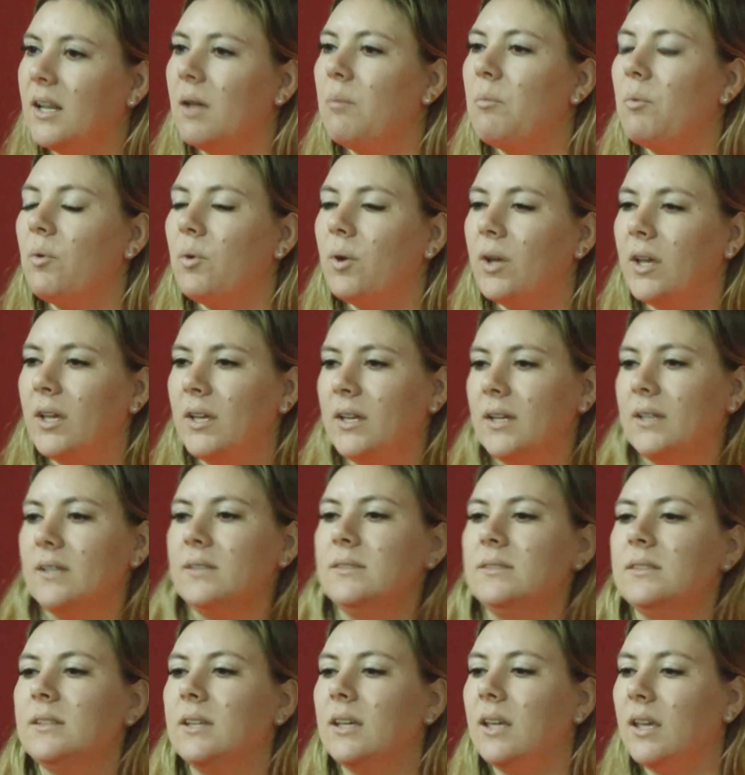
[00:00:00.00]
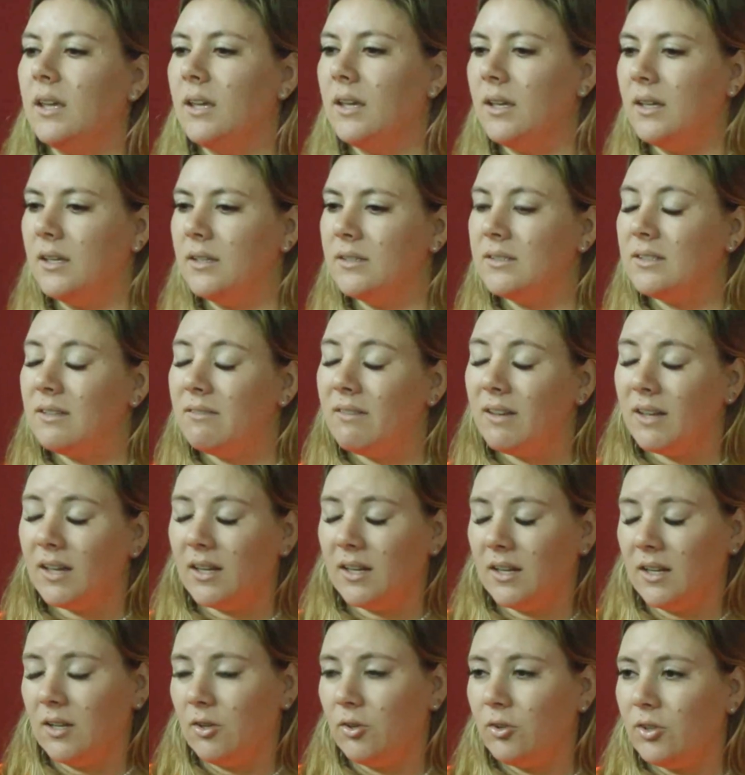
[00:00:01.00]
las mujeres que se
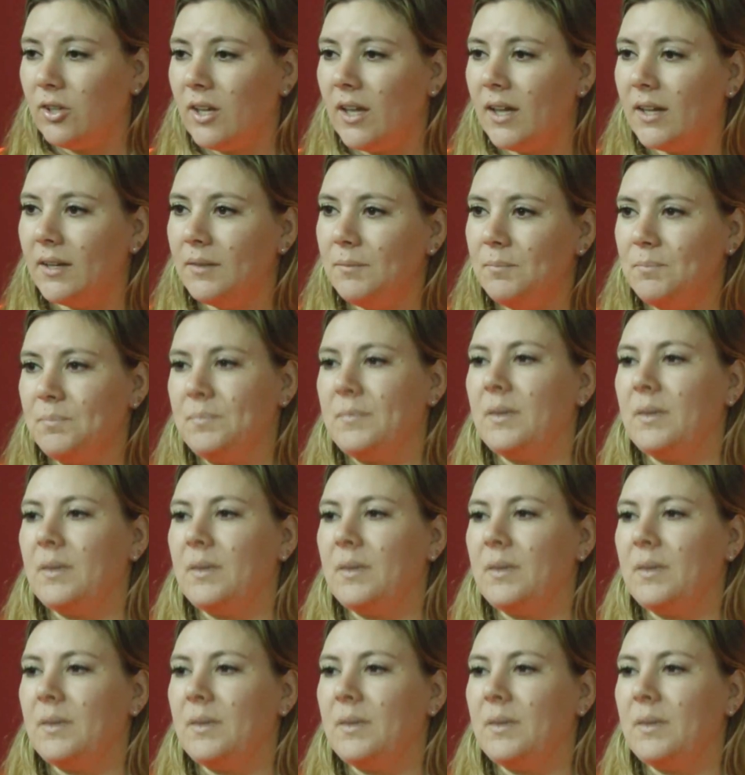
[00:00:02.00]
vengan a anotar,